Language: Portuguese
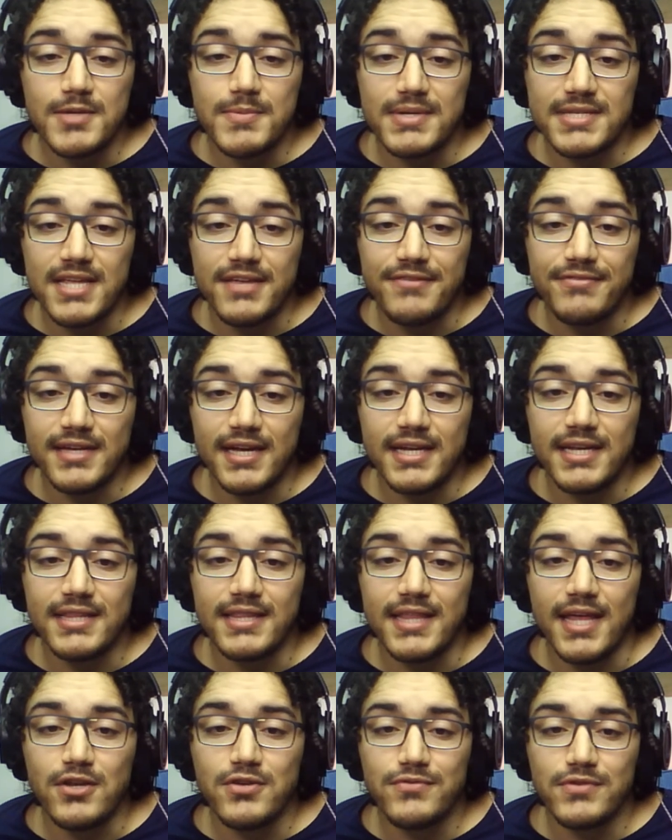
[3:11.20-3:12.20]
mas aí fica a
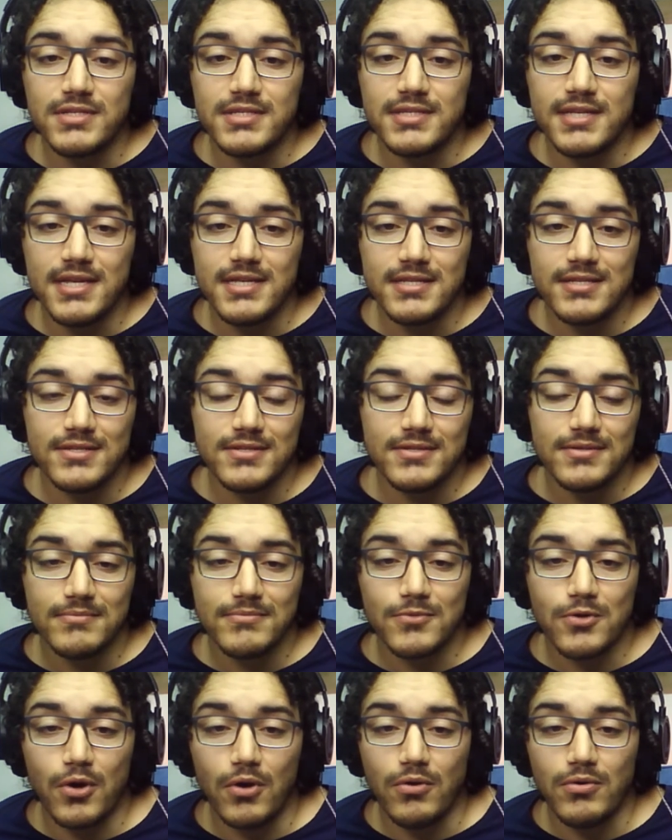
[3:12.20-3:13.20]
critério de vocês
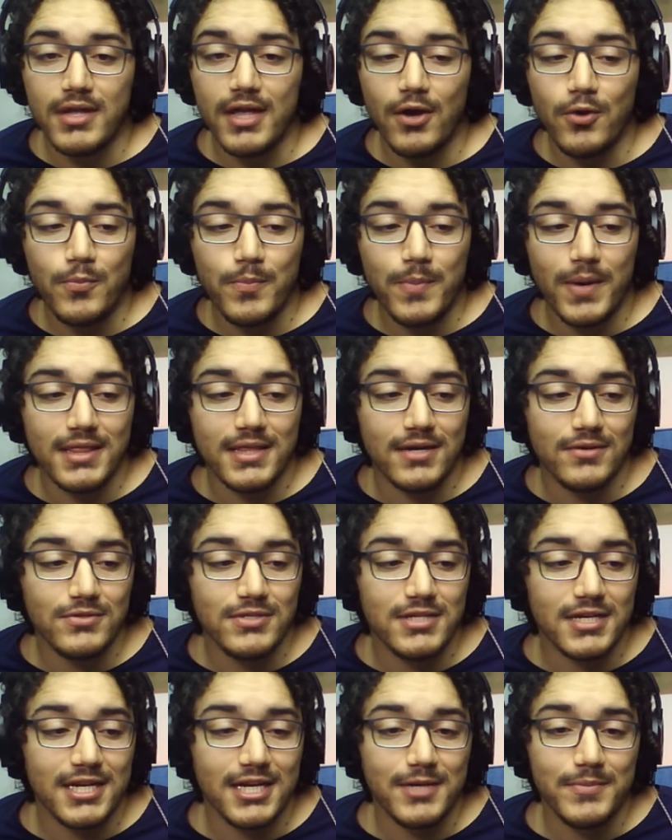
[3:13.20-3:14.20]
qual que é o
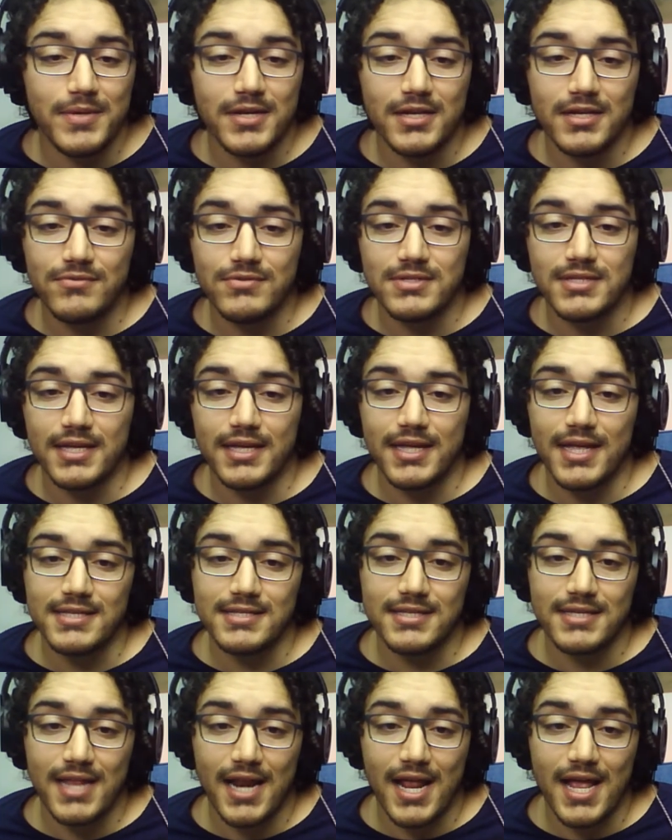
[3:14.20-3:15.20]
padrão de câmera que você
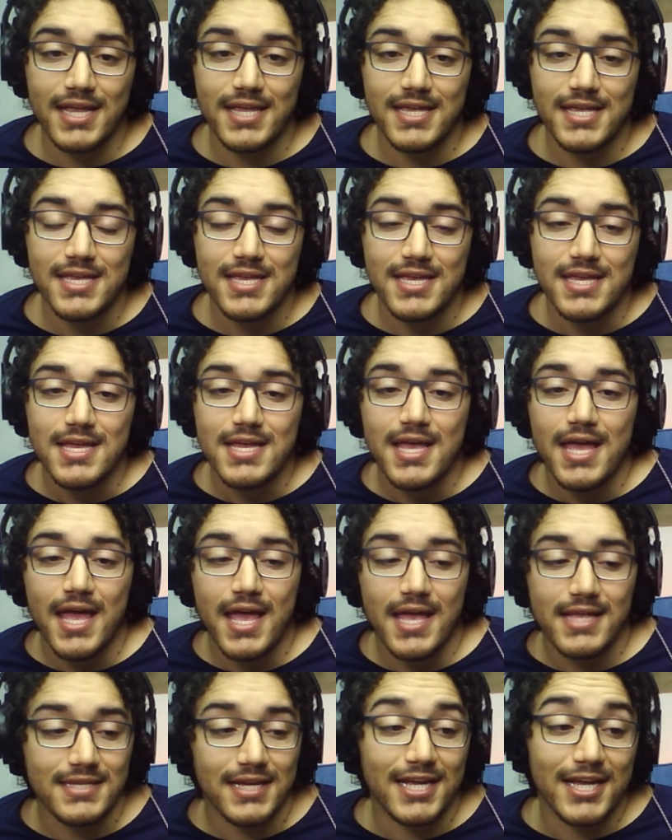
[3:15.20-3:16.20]
quer. Será que
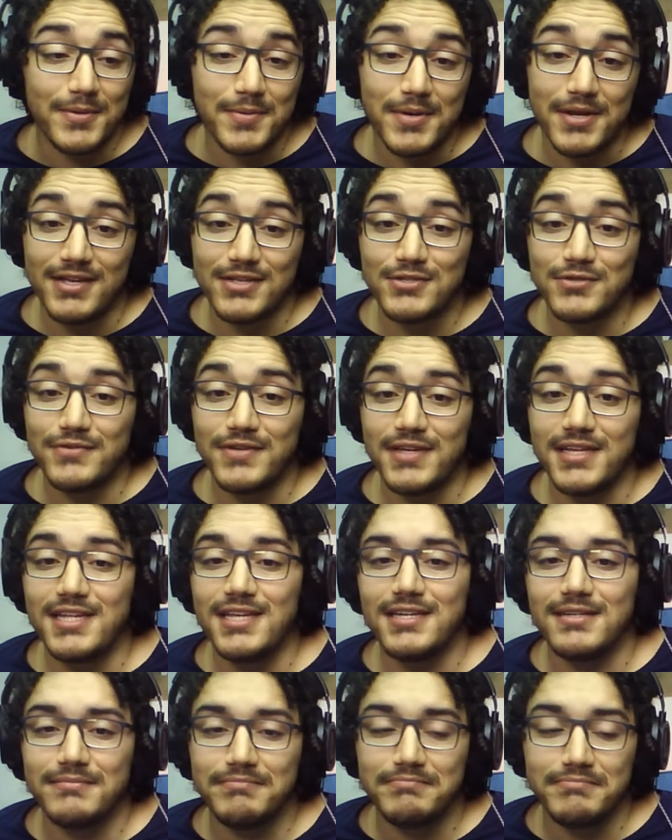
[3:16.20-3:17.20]
essa câmera
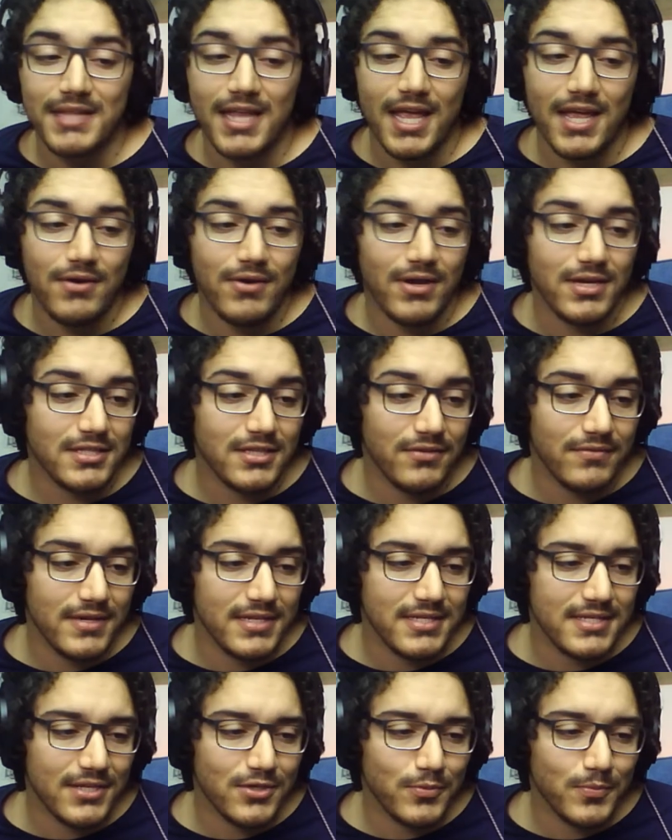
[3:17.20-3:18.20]
resolveria? Eu acho que
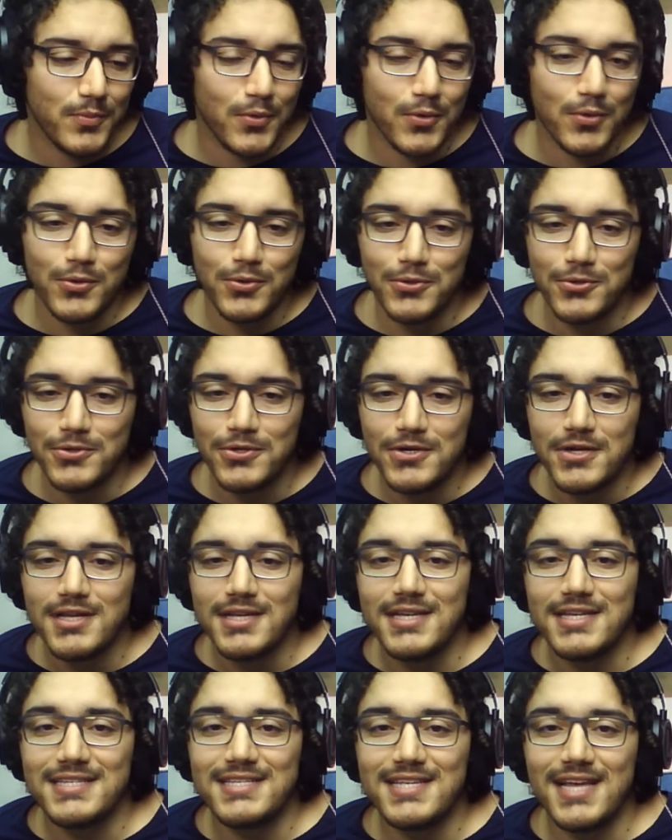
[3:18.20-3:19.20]
talvez seja um pouco
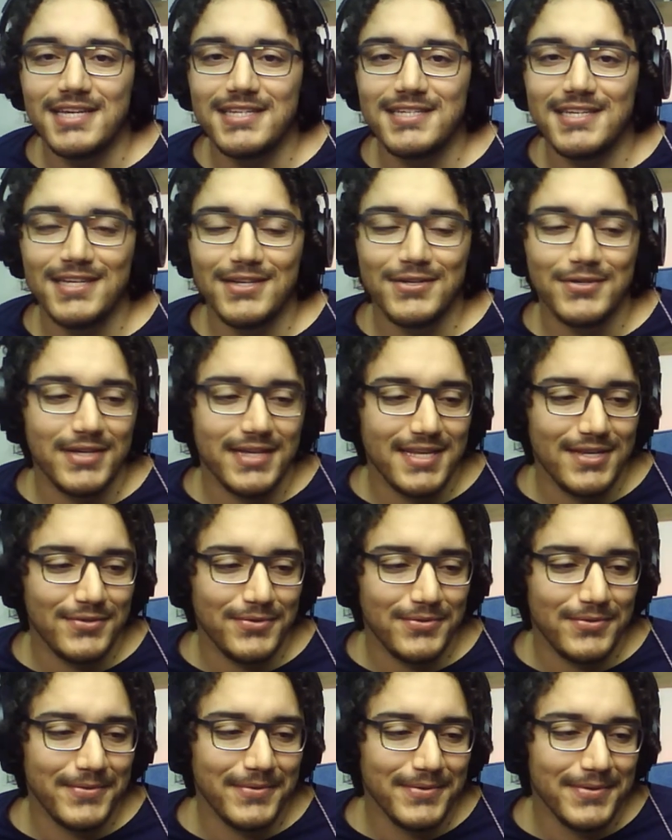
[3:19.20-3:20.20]
exagero aí no